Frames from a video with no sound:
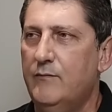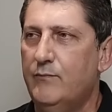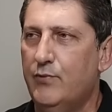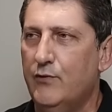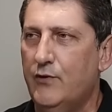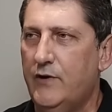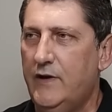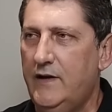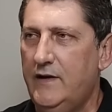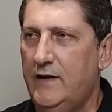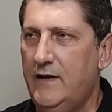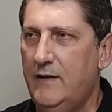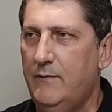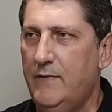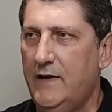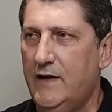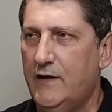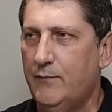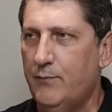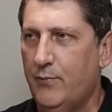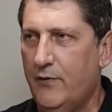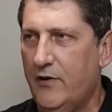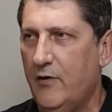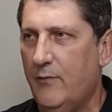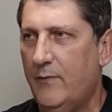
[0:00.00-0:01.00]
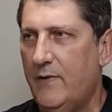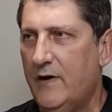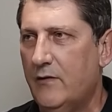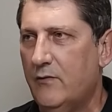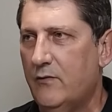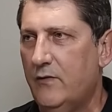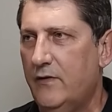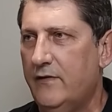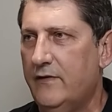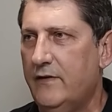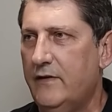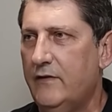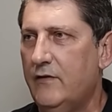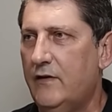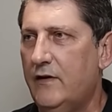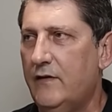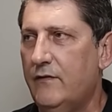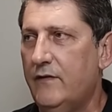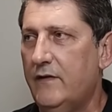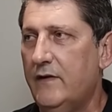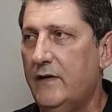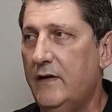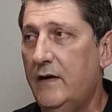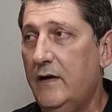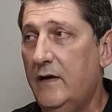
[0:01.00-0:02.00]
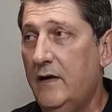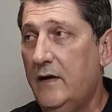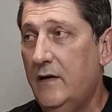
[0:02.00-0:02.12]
um pouquinho de medo, porque é uma coisa nova,